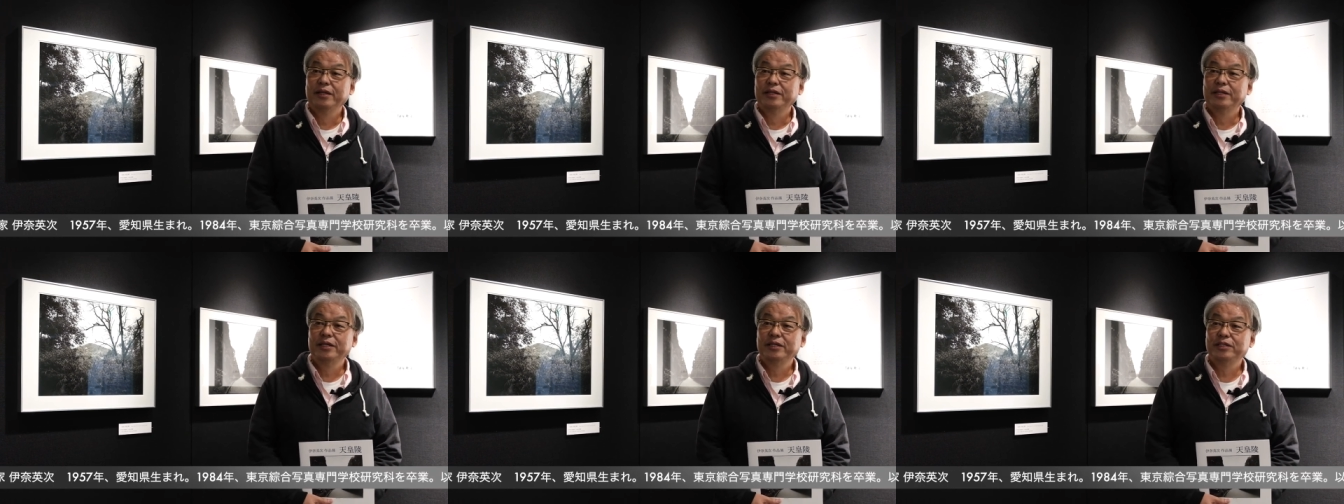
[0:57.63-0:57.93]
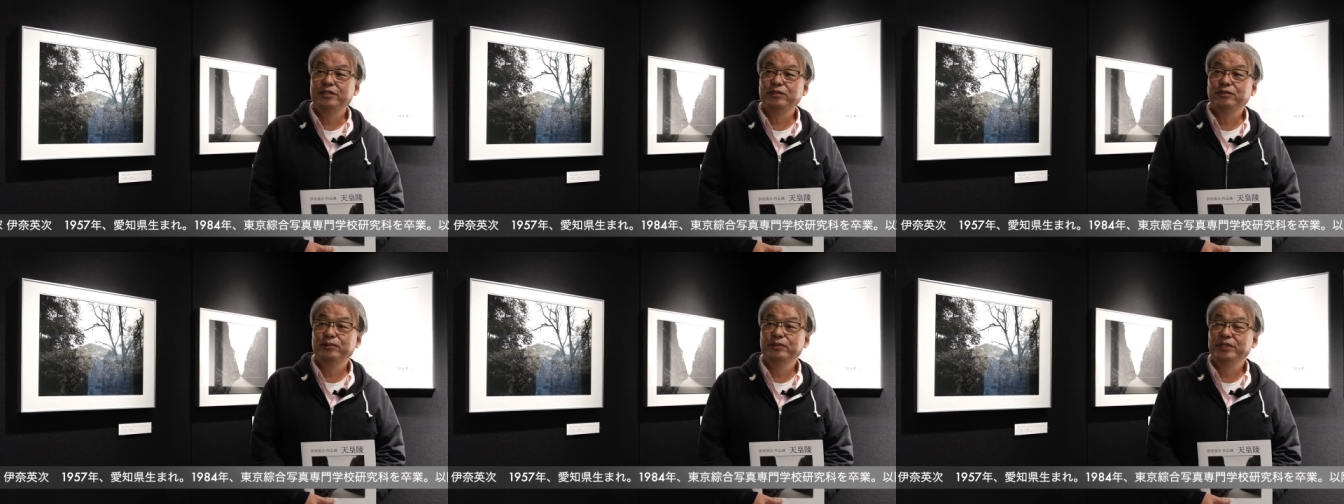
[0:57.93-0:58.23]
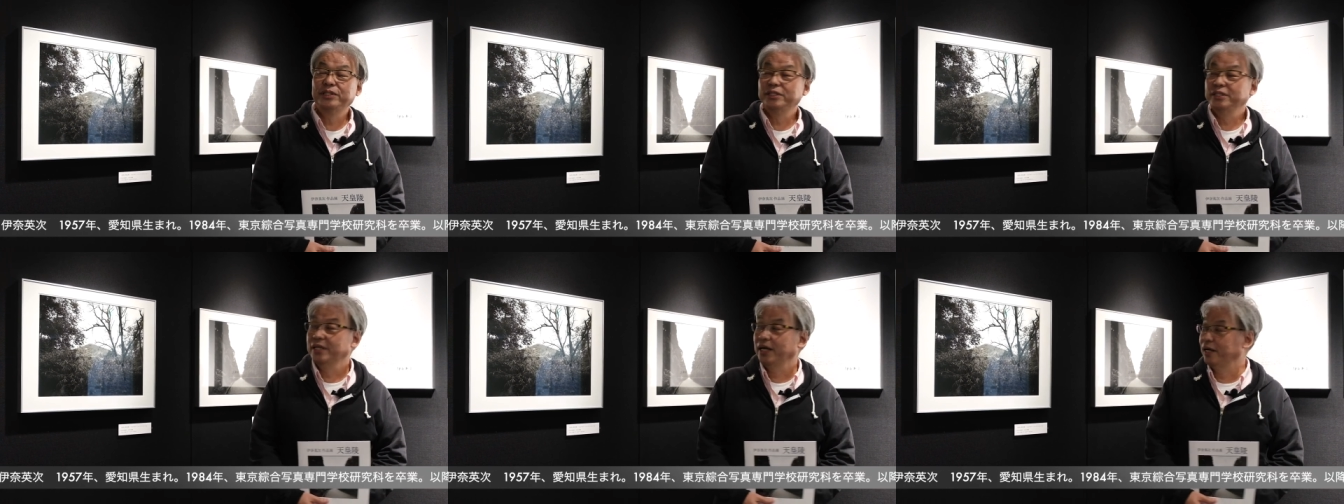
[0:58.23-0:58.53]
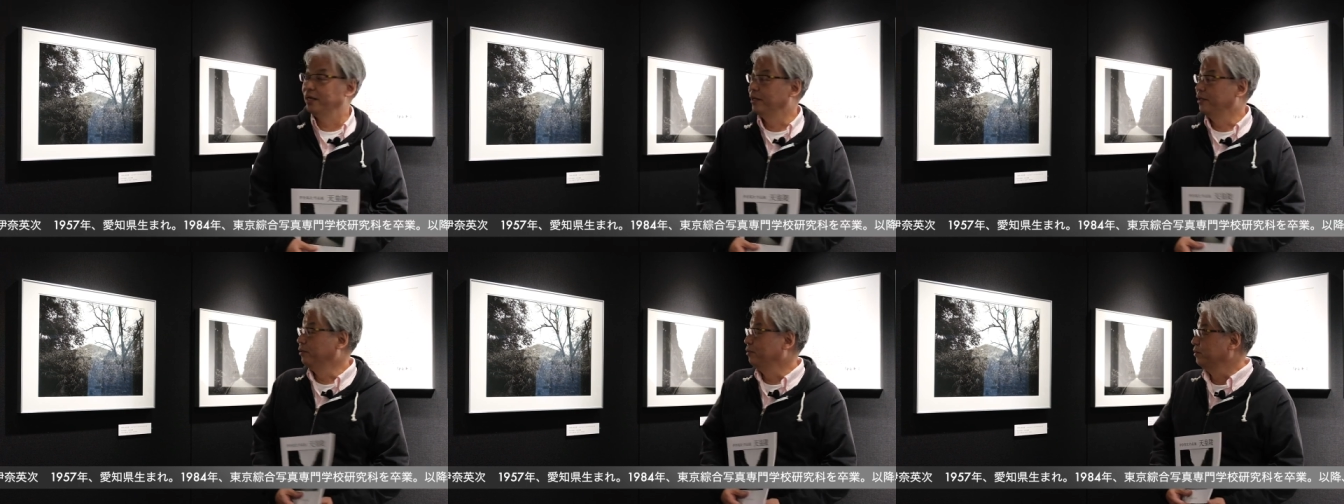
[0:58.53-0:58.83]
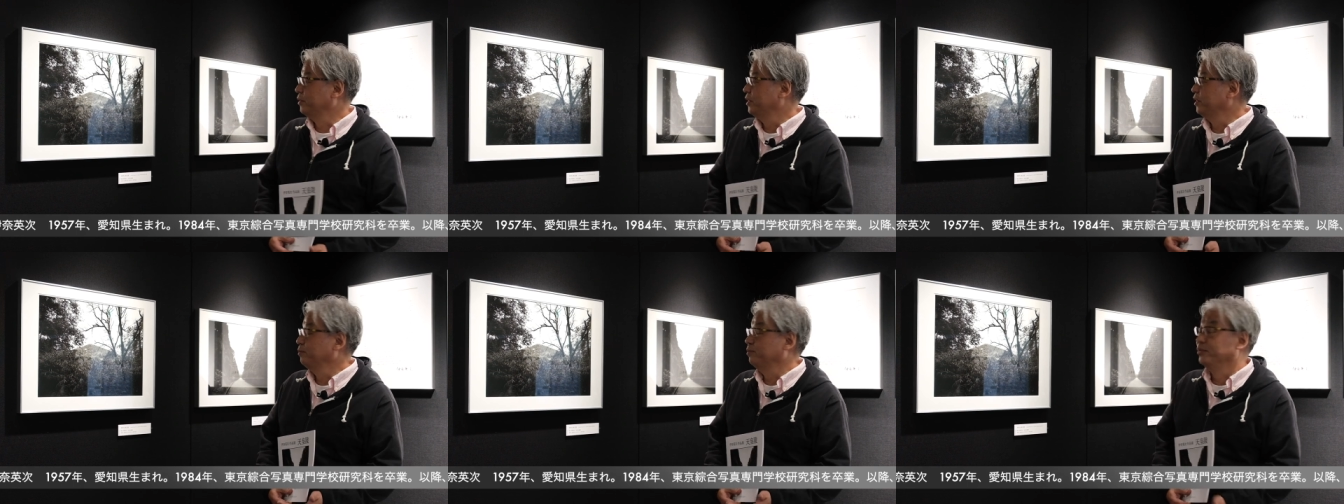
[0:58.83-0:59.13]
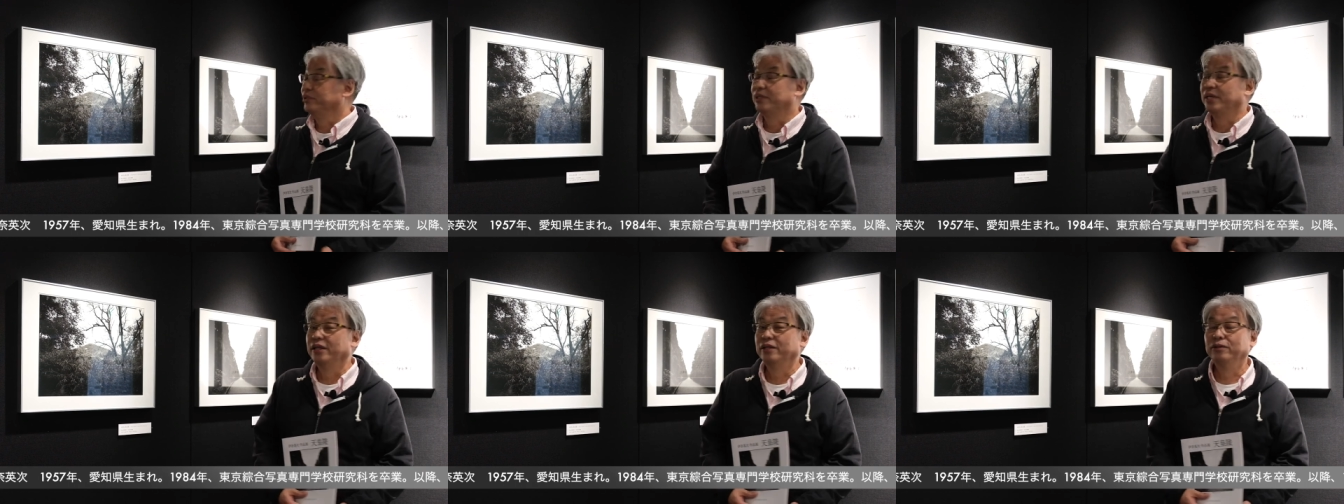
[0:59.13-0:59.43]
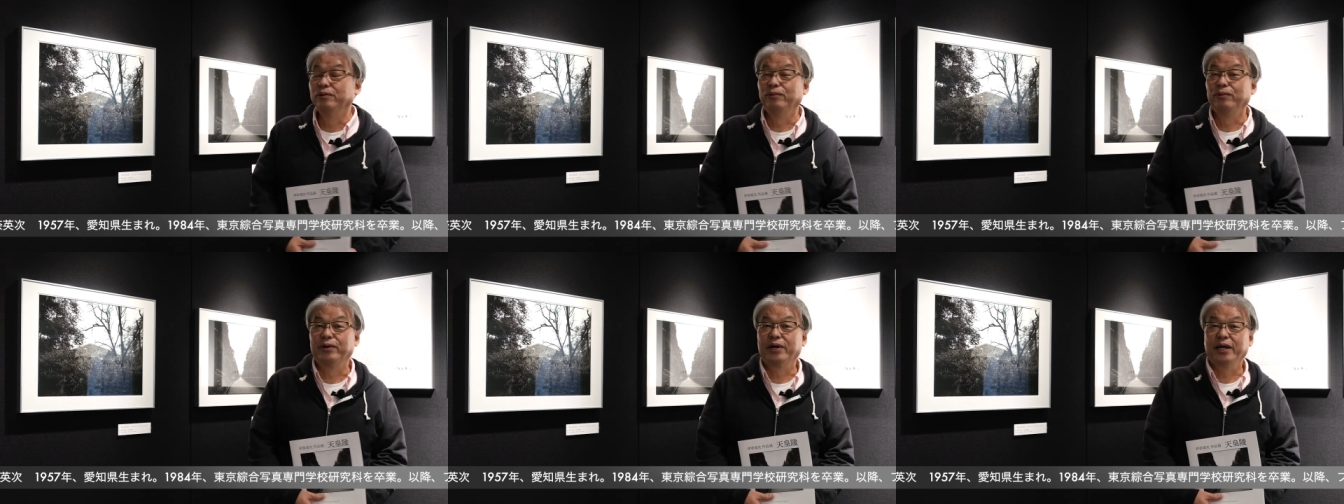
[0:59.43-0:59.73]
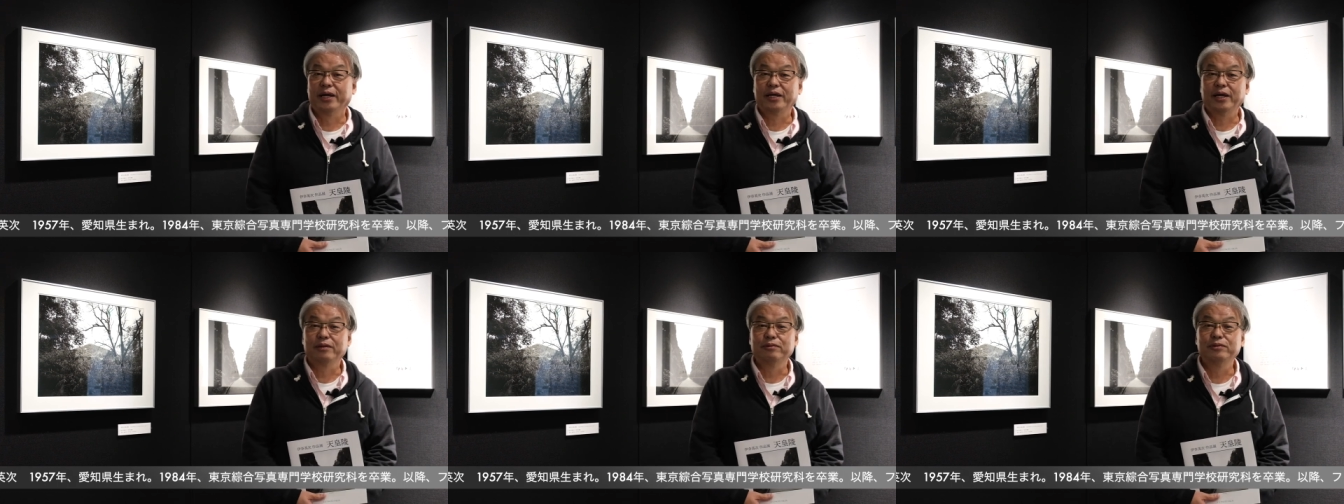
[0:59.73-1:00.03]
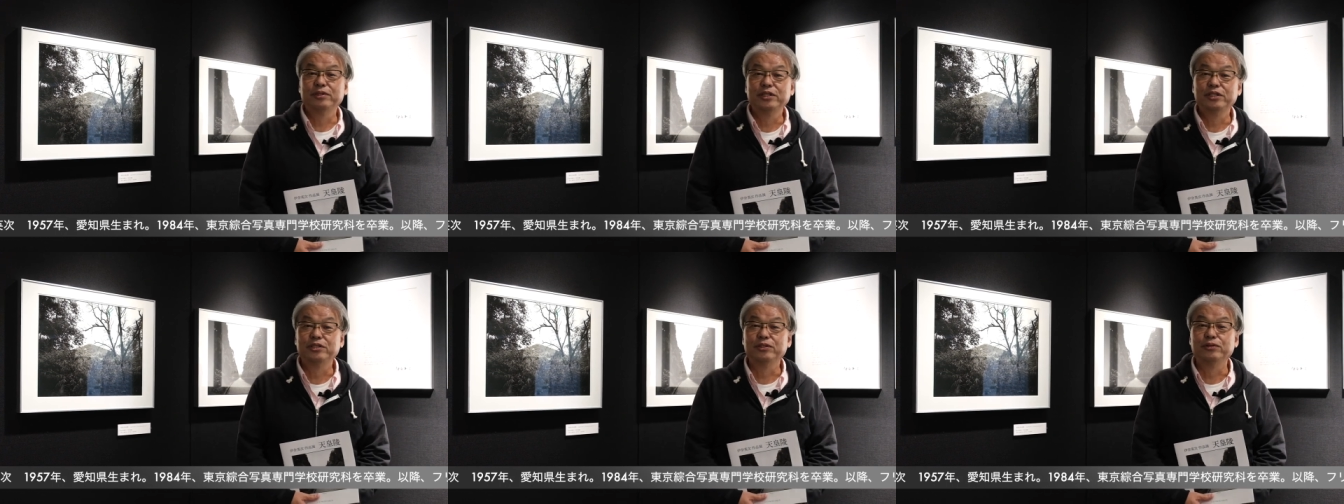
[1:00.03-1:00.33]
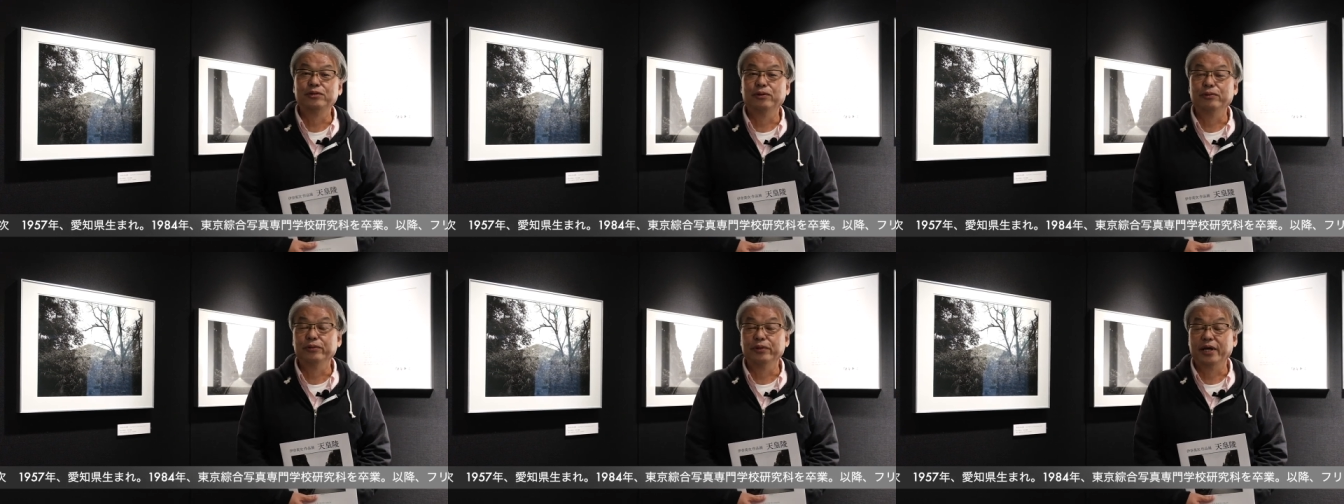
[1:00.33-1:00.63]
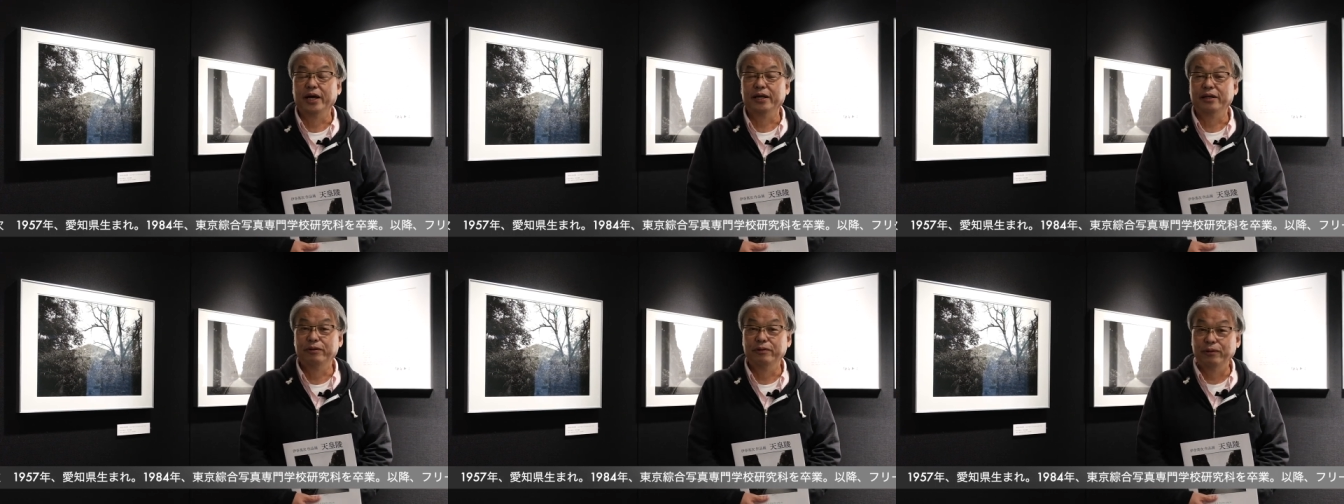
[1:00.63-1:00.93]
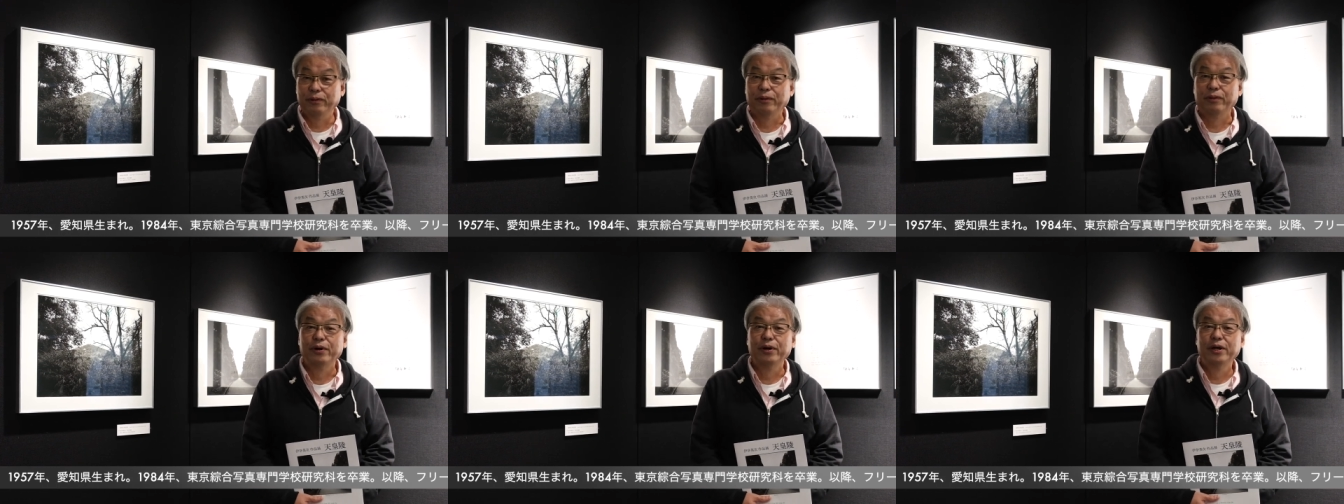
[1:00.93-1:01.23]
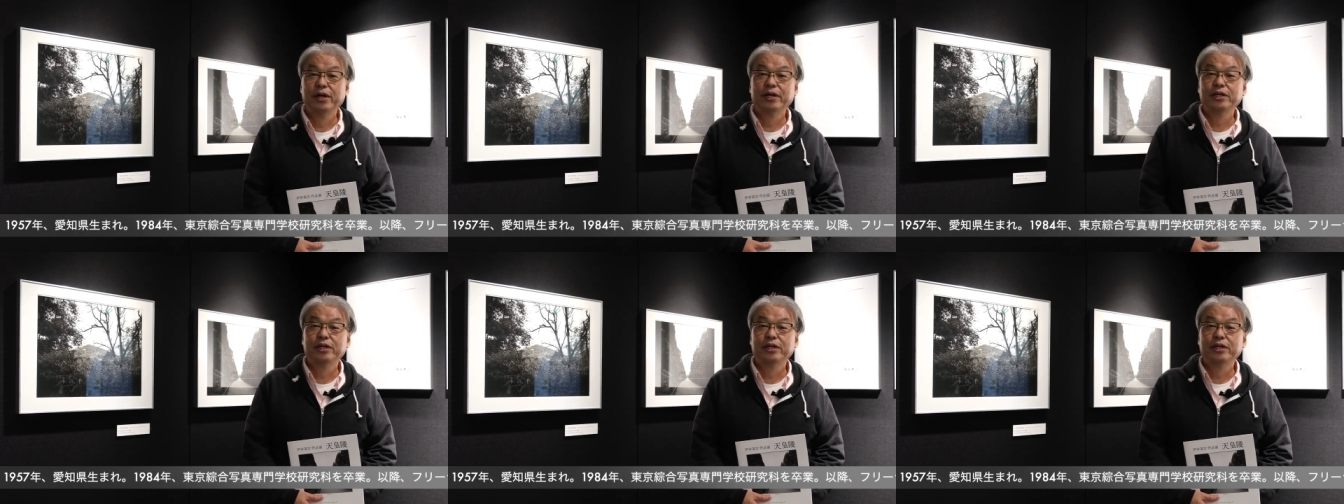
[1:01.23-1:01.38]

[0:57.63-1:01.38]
で一応いちだいの神武天皇からひゃくにじゅうよんだいの